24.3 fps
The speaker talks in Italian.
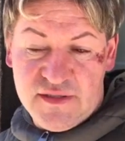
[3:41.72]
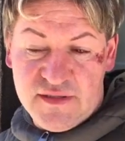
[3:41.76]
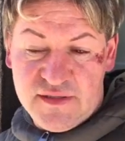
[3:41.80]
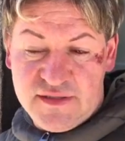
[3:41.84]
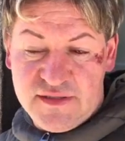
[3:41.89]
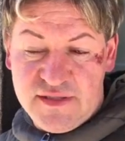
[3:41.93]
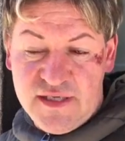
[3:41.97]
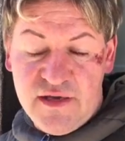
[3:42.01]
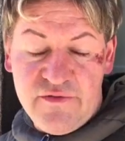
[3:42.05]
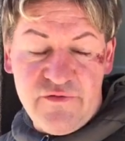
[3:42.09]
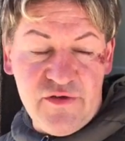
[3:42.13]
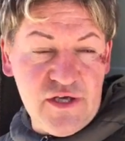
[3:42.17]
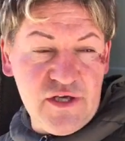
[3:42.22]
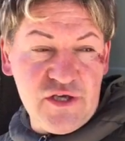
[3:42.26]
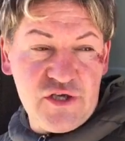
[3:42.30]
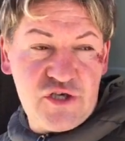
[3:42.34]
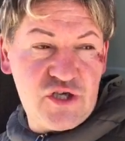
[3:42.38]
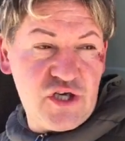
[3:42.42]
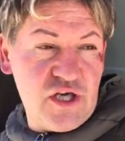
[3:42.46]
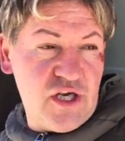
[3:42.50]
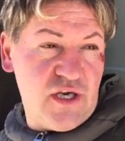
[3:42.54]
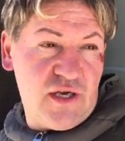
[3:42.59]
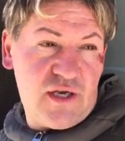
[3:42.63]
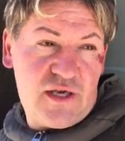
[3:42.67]
si
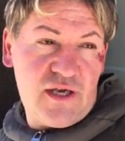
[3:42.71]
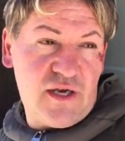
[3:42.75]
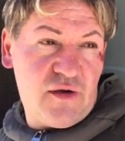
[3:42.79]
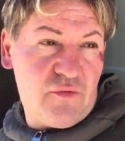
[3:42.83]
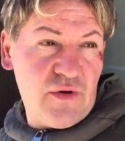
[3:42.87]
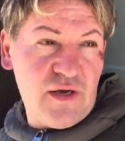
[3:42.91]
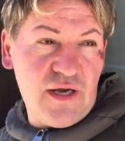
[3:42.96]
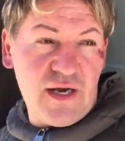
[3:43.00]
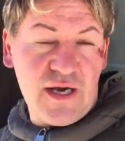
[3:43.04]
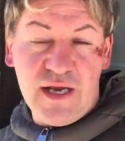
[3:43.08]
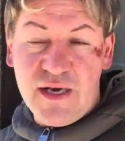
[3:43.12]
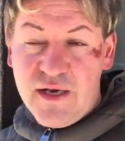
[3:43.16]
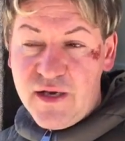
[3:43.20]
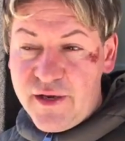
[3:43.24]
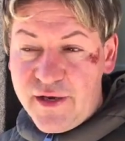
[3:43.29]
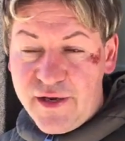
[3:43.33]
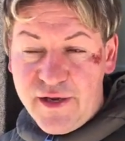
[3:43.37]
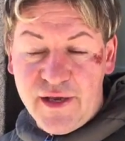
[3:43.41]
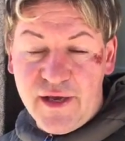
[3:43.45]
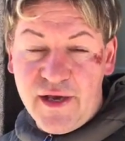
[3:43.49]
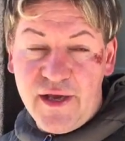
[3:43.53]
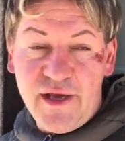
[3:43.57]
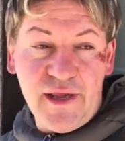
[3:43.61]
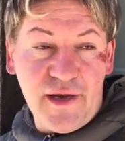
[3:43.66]
evince che quella
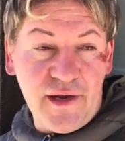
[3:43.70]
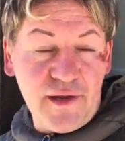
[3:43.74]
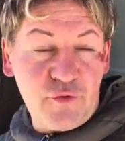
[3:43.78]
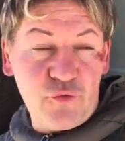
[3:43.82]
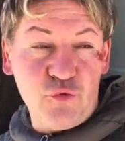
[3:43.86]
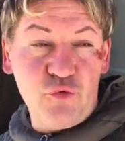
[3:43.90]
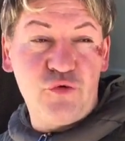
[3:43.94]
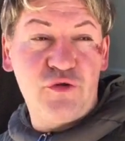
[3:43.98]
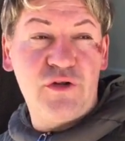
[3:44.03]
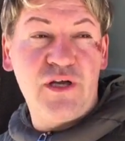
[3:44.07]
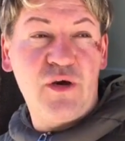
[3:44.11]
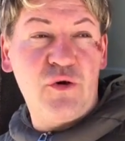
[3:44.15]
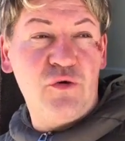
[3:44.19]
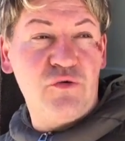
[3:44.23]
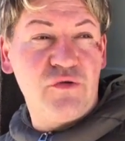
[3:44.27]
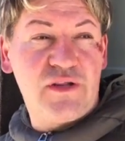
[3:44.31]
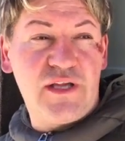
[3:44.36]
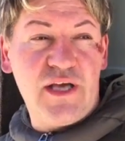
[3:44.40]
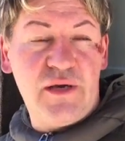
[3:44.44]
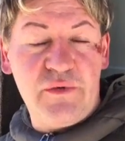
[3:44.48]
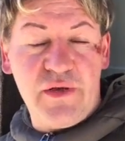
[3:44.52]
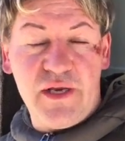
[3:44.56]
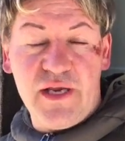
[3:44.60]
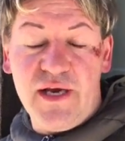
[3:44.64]
galleria era tutta
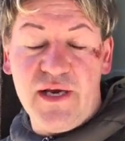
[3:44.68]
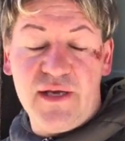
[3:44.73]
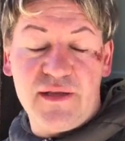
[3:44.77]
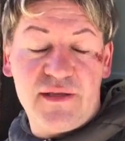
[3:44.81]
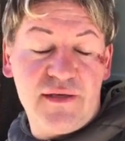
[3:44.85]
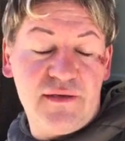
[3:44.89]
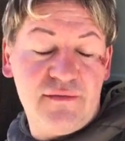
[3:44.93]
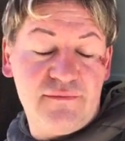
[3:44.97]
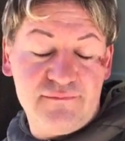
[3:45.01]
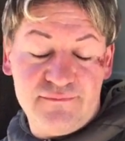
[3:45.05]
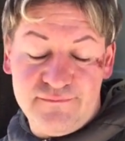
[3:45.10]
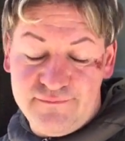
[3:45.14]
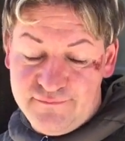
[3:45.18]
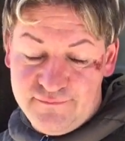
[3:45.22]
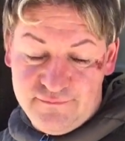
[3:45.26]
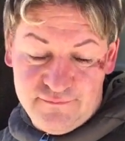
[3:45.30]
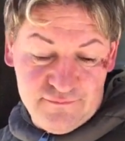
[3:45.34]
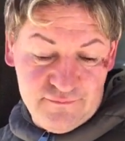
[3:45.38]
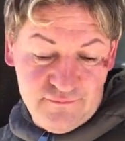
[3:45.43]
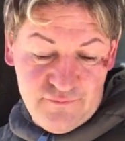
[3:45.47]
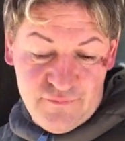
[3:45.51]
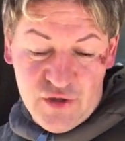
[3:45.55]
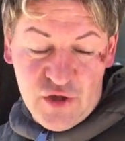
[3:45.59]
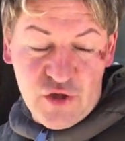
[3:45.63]
contaminata,
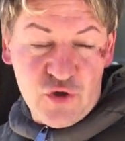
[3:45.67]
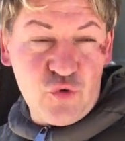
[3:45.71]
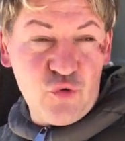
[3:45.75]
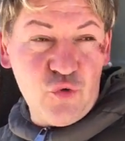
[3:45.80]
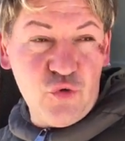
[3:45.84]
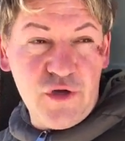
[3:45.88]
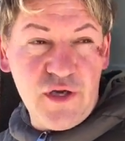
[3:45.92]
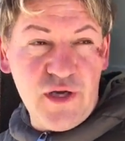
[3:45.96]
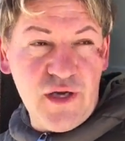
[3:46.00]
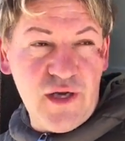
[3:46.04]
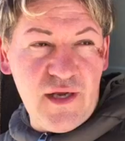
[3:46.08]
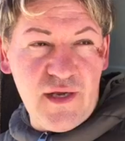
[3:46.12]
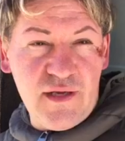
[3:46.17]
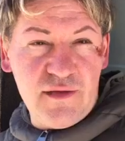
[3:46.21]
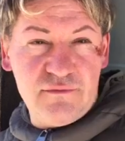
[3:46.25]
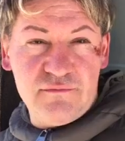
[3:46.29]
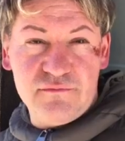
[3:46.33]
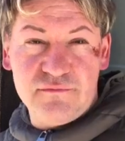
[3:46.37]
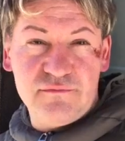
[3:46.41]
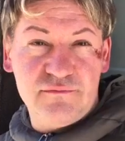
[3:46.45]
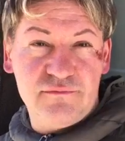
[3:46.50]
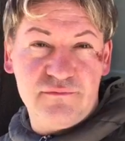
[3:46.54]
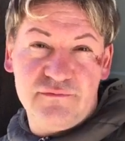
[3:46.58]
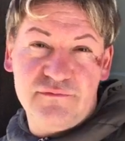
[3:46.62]
per cui
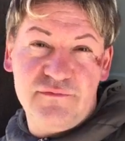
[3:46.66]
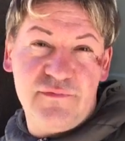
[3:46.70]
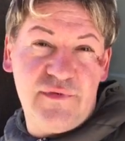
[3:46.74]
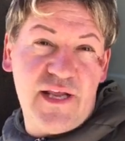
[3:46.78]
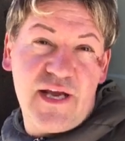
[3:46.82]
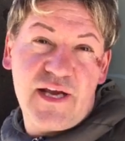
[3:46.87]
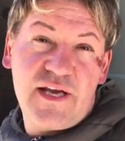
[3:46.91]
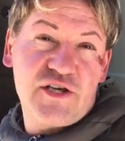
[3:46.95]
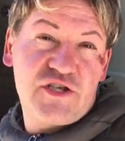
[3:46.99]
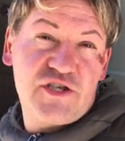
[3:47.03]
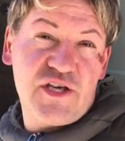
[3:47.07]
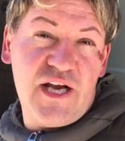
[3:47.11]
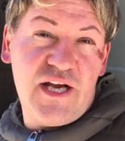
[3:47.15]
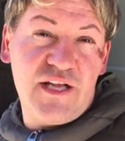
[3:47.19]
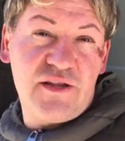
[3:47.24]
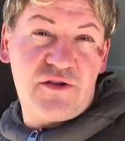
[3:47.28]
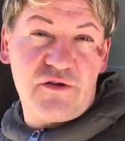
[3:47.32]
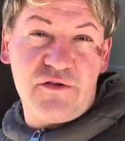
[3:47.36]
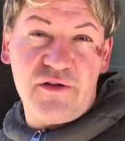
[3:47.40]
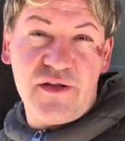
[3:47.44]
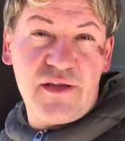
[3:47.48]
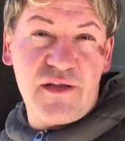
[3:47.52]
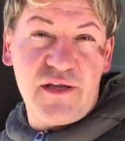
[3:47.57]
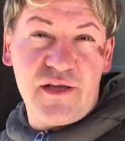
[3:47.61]
eh, non è che c'è
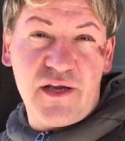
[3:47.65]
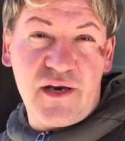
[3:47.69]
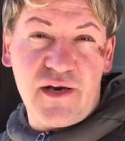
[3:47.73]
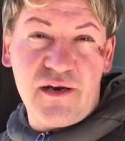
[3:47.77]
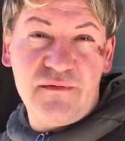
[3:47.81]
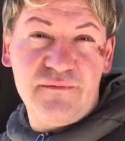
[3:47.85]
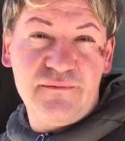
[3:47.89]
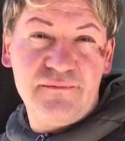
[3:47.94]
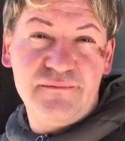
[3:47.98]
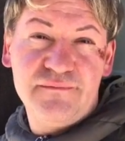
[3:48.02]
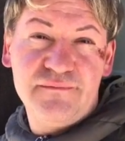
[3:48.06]
altro da dire.